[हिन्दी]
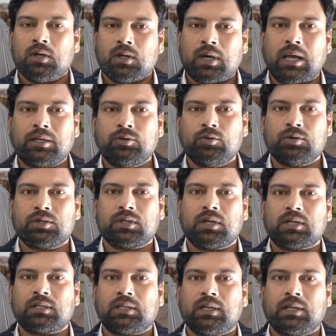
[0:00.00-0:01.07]
का यूज़
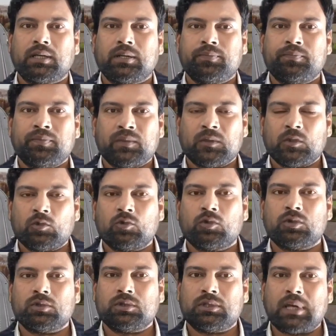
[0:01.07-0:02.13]
करते हैं
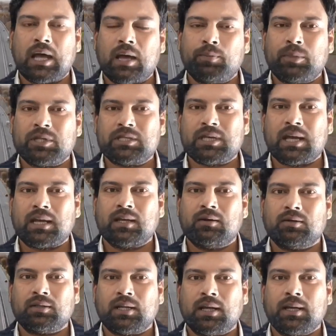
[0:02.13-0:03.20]
उनको जहाँ पर जाना
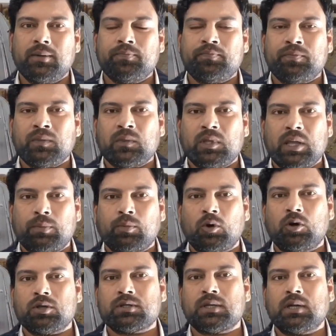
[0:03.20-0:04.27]
होता है या
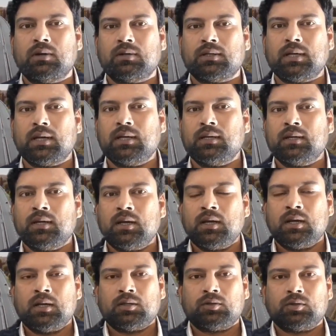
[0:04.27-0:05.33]
पहुँचना होता है
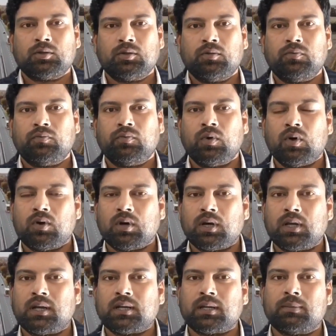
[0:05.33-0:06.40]
तो वो
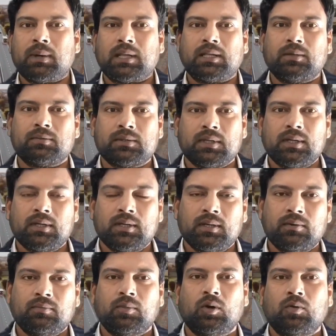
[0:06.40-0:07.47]
कलर के माध्यम से
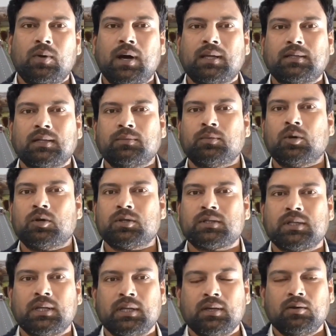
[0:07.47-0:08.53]
वो वहाँ तक
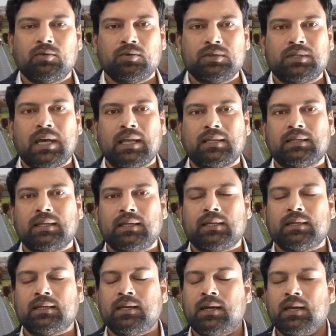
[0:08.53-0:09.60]
पहुँचते हैं और जानते
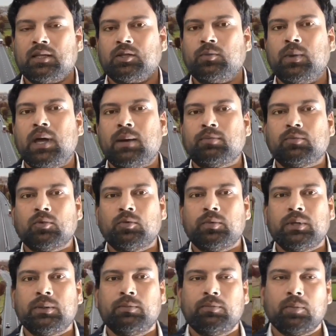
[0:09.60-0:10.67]
हैं तो मैं आपको
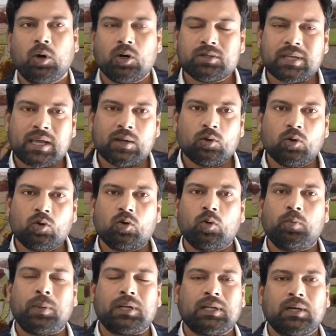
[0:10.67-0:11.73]
भी बहुत सारे लोग को
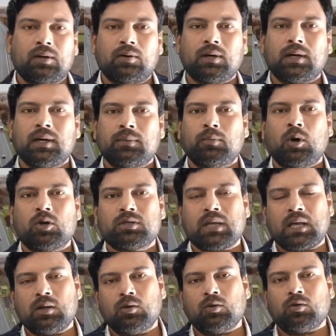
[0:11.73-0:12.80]
पता होगा बहुत
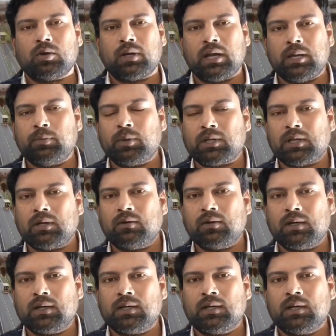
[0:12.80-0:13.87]
सारे लोगों को नहीं पता
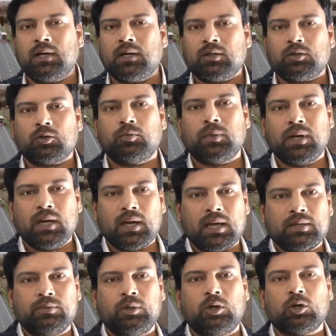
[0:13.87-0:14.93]
होगा तो मैं
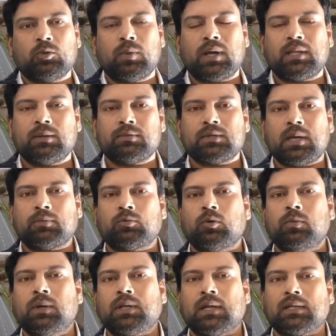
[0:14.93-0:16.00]
आज वीडियो के माध्यम से आपको
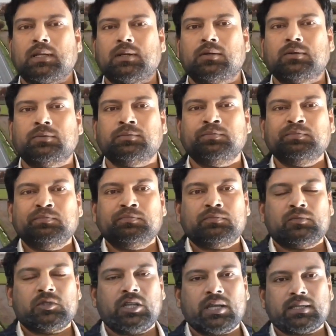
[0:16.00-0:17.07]
बताता हूँ
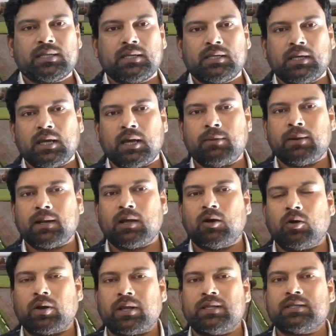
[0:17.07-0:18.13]
जैसे हमारा
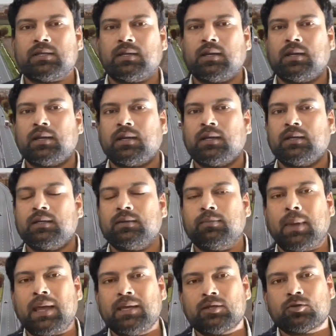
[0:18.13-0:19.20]
ऑरेंज कलर है
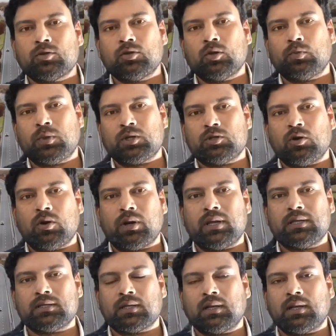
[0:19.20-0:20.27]
माइल स्टोन के ऊपर जो
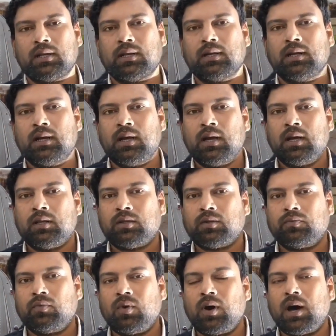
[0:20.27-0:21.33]
ऑरेंज कलर है तो
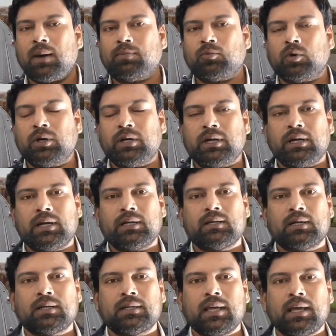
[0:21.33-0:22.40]
वो आपको इंडिकेट
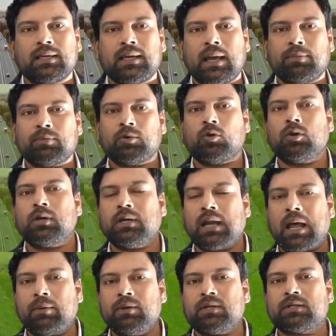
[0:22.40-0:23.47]
करता है कि आप कोई
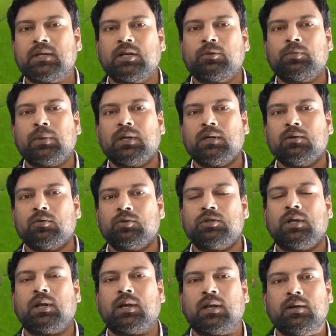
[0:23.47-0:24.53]
ग्रामीण सड़क पे
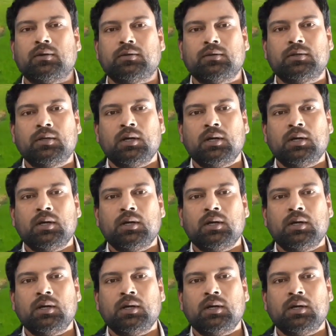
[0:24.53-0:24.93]
गुजर रहे हो